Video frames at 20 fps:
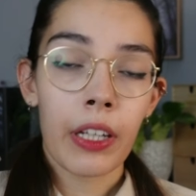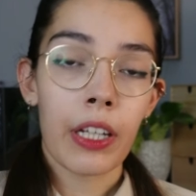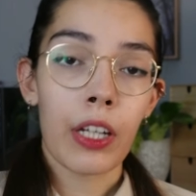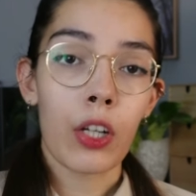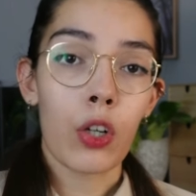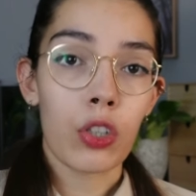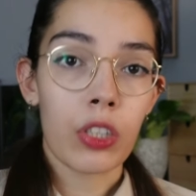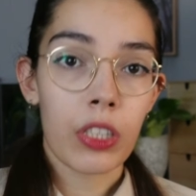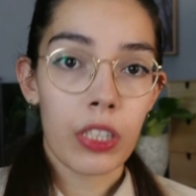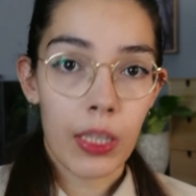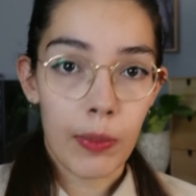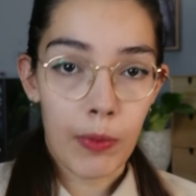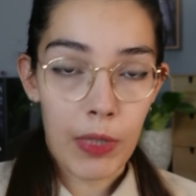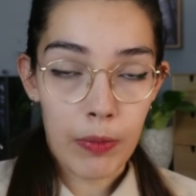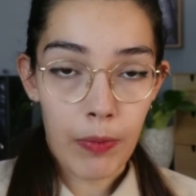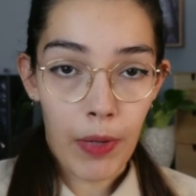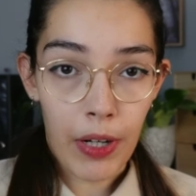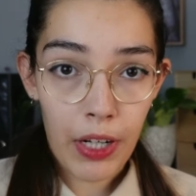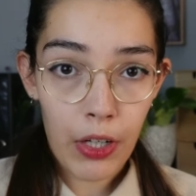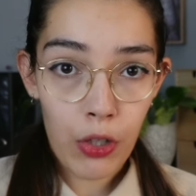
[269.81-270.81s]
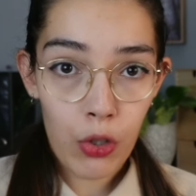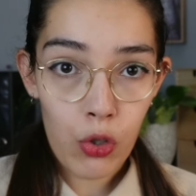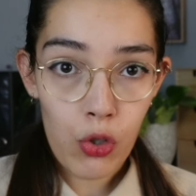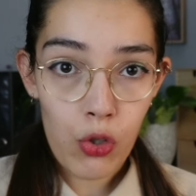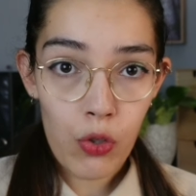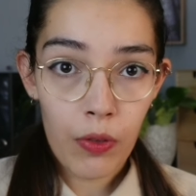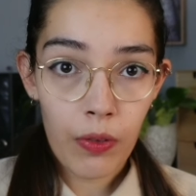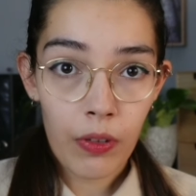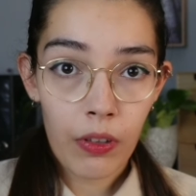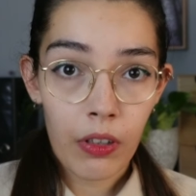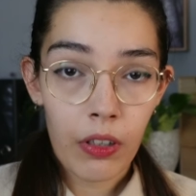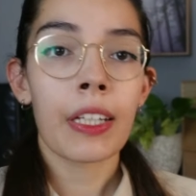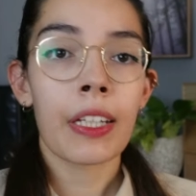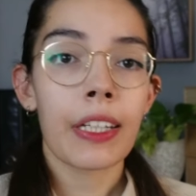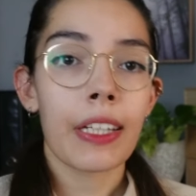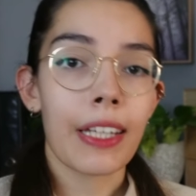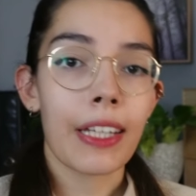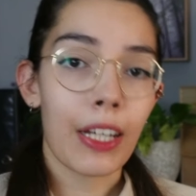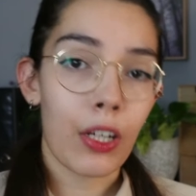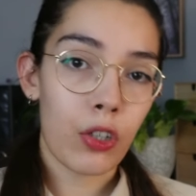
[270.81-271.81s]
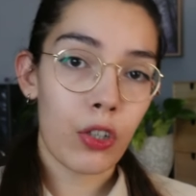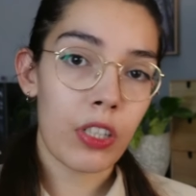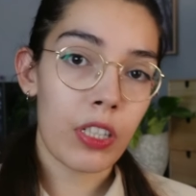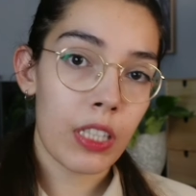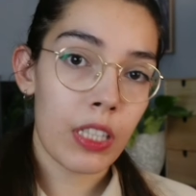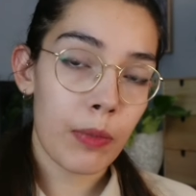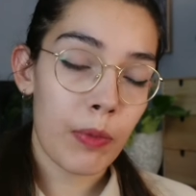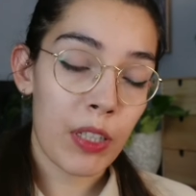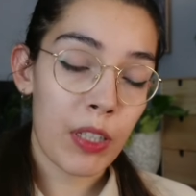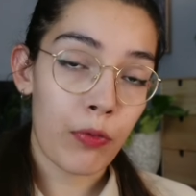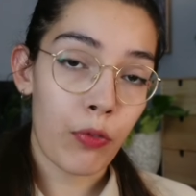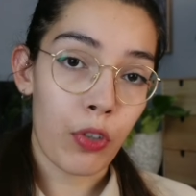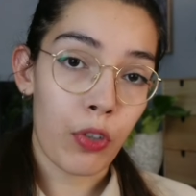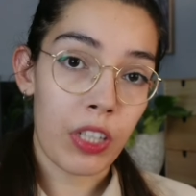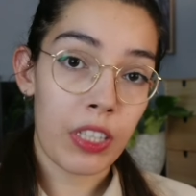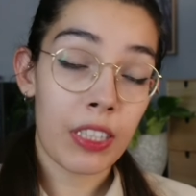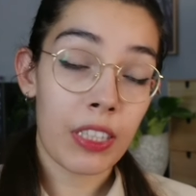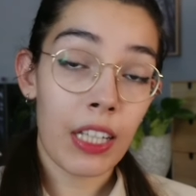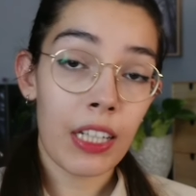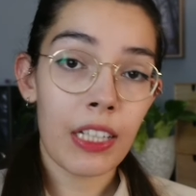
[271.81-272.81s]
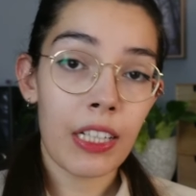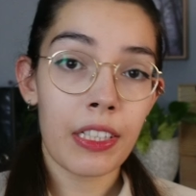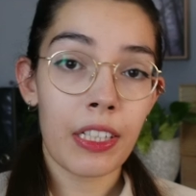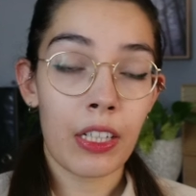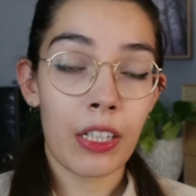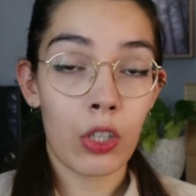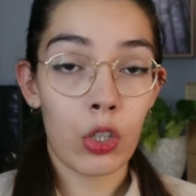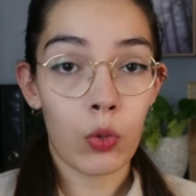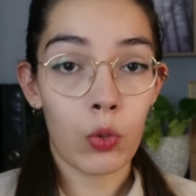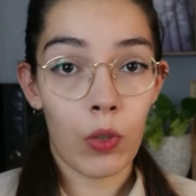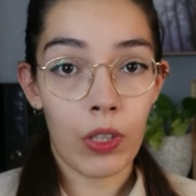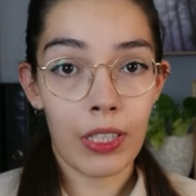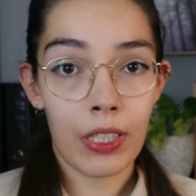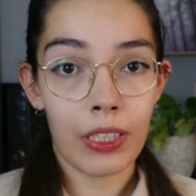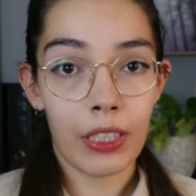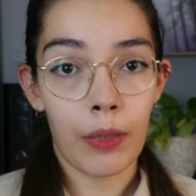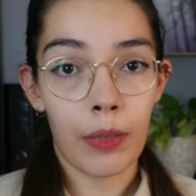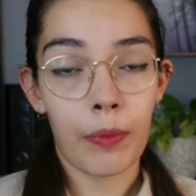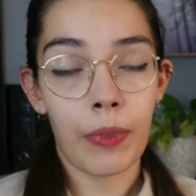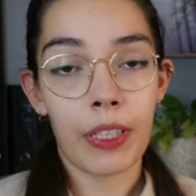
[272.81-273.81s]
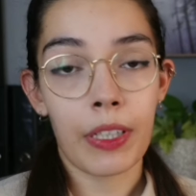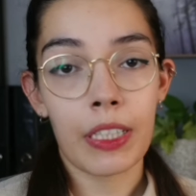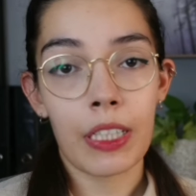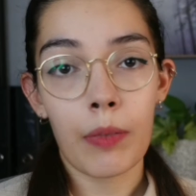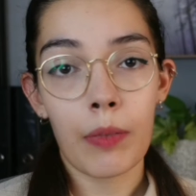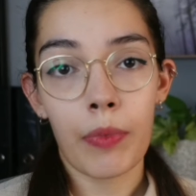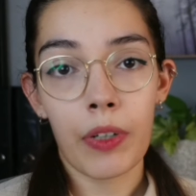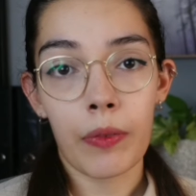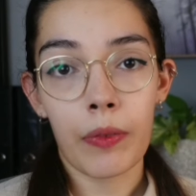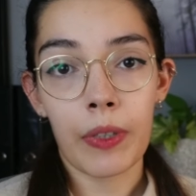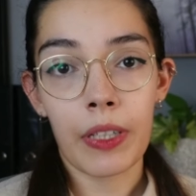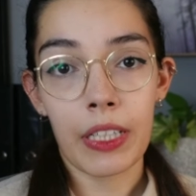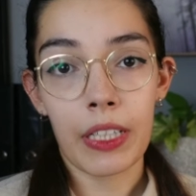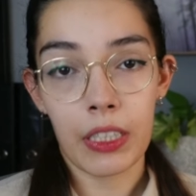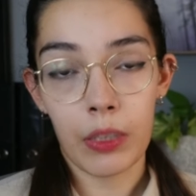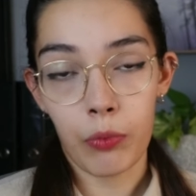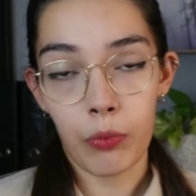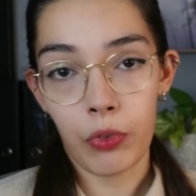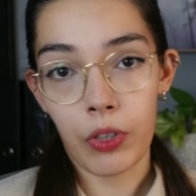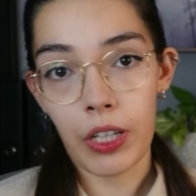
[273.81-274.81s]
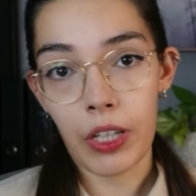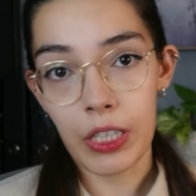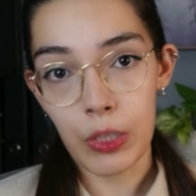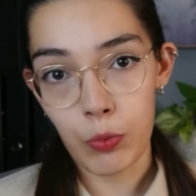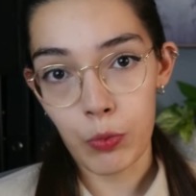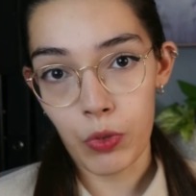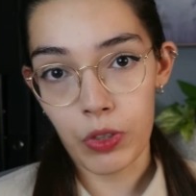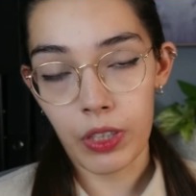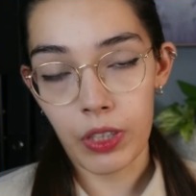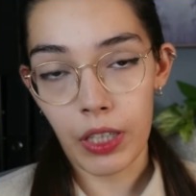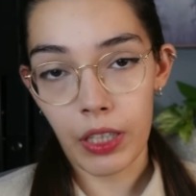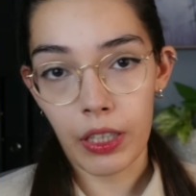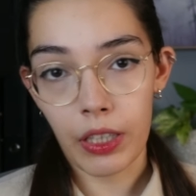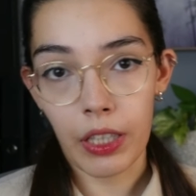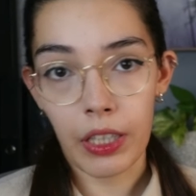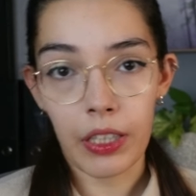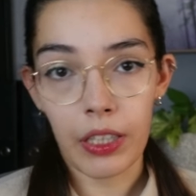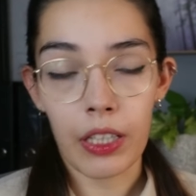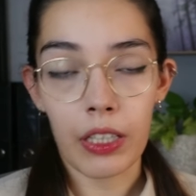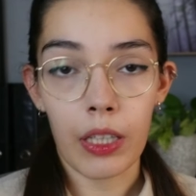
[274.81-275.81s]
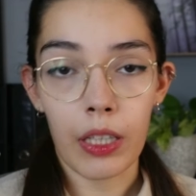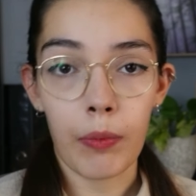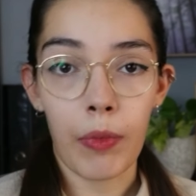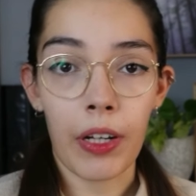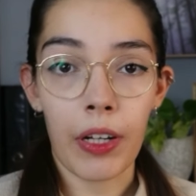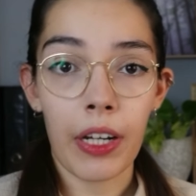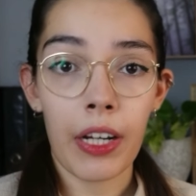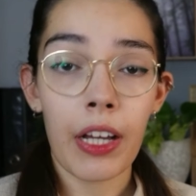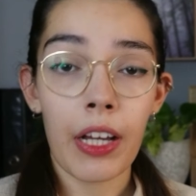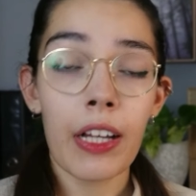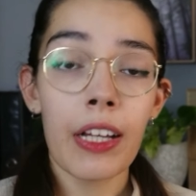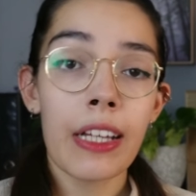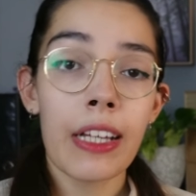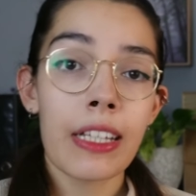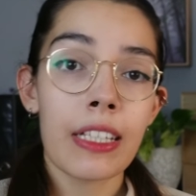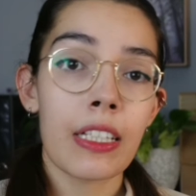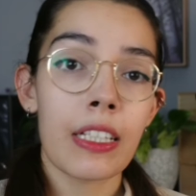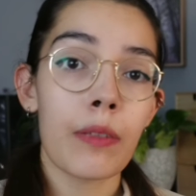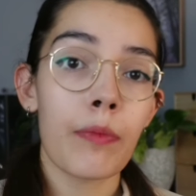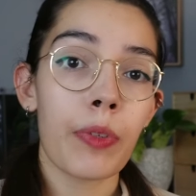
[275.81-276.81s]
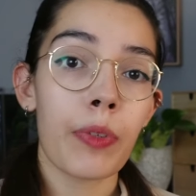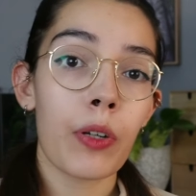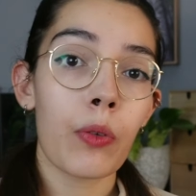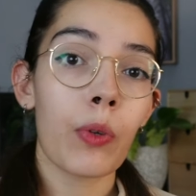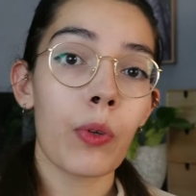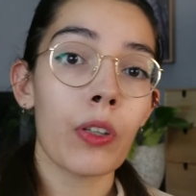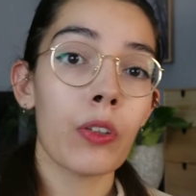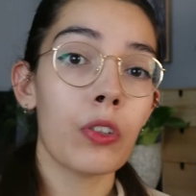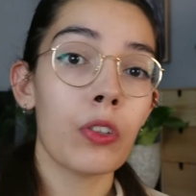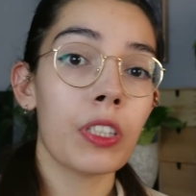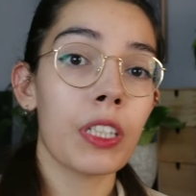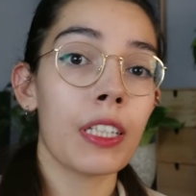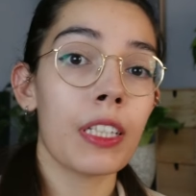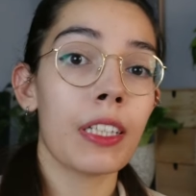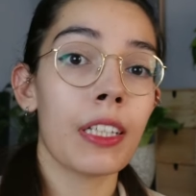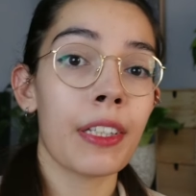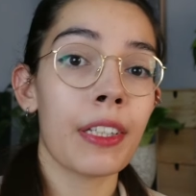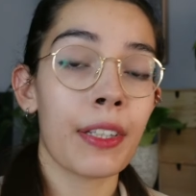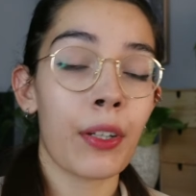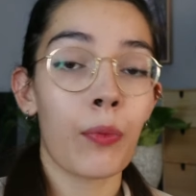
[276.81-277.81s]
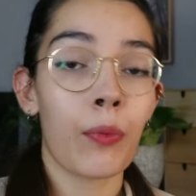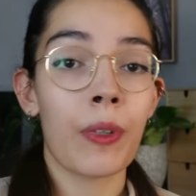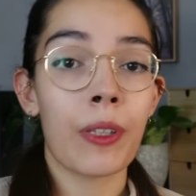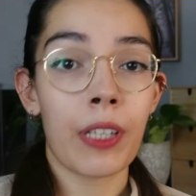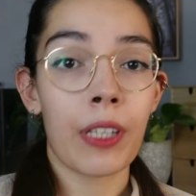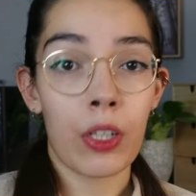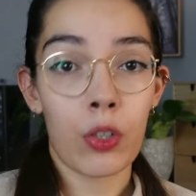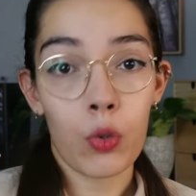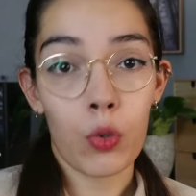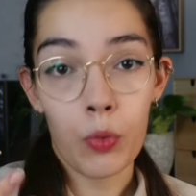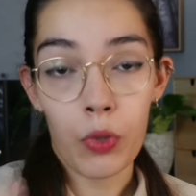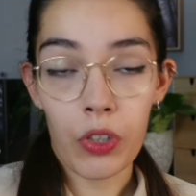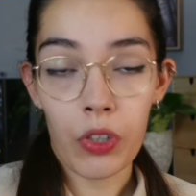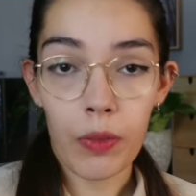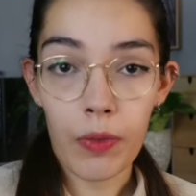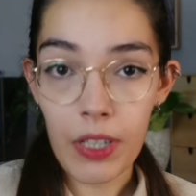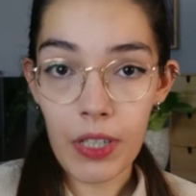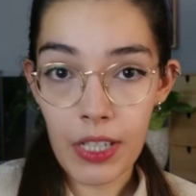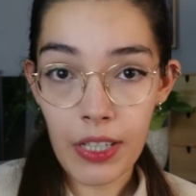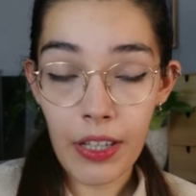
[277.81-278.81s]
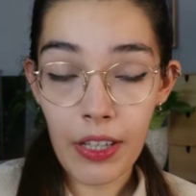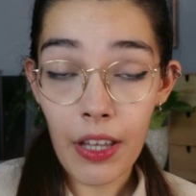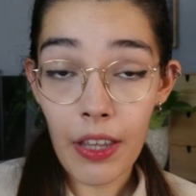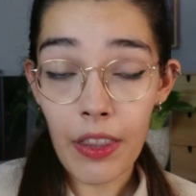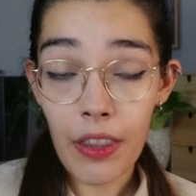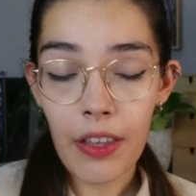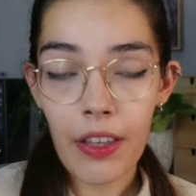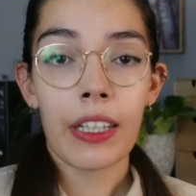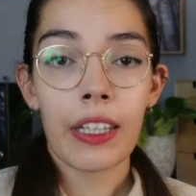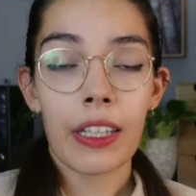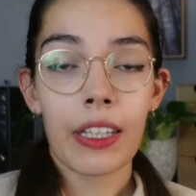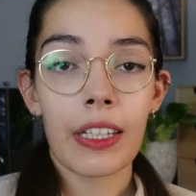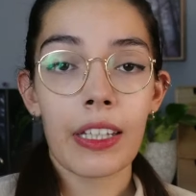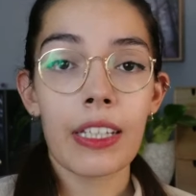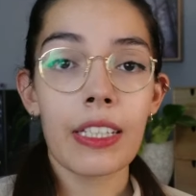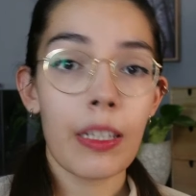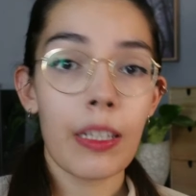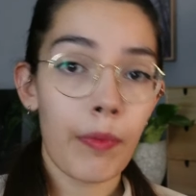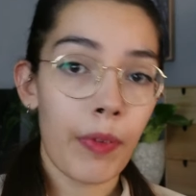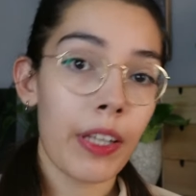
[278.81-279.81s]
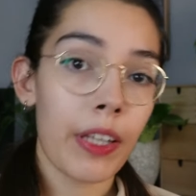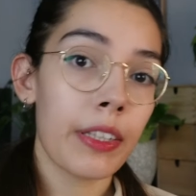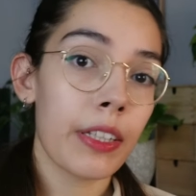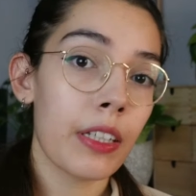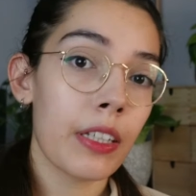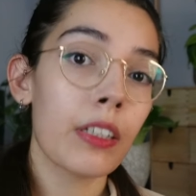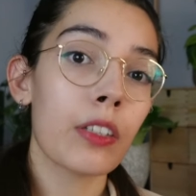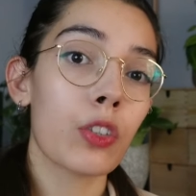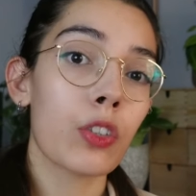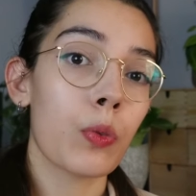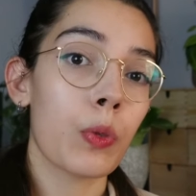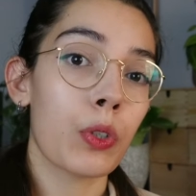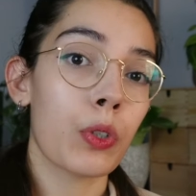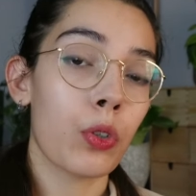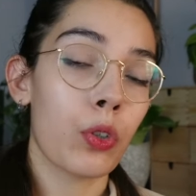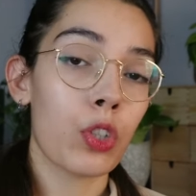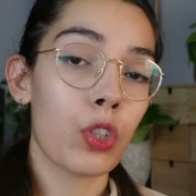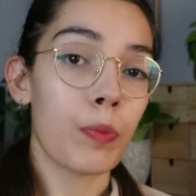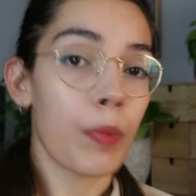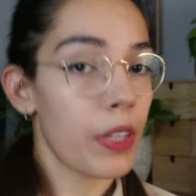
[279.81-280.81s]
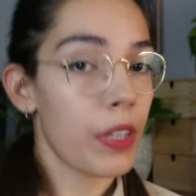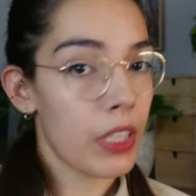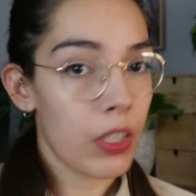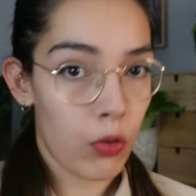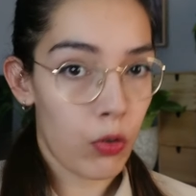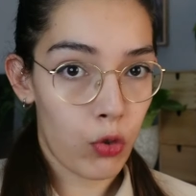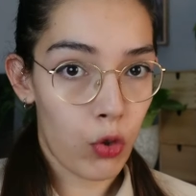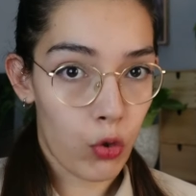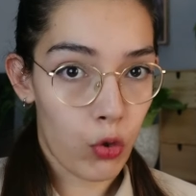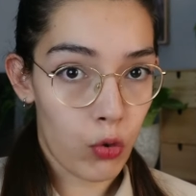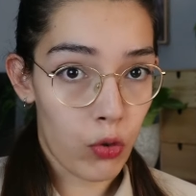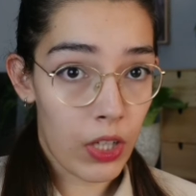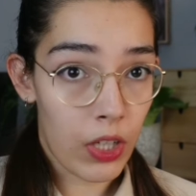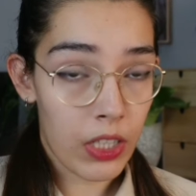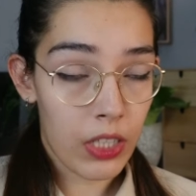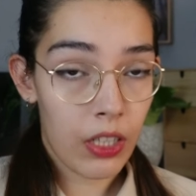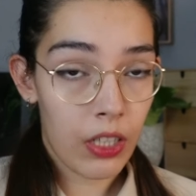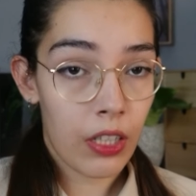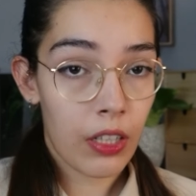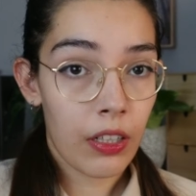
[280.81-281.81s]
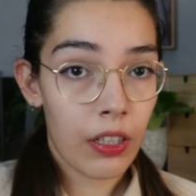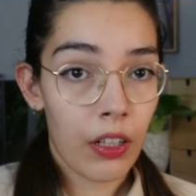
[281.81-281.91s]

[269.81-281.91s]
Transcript: ecosistemas marinos, ecosistemas forestales, en los cuales también se prevé que se puedan explotar de cierta manera, siempre y cuando se intente aumentar su biodiversidad y se planten sobre todo especies autóctonas.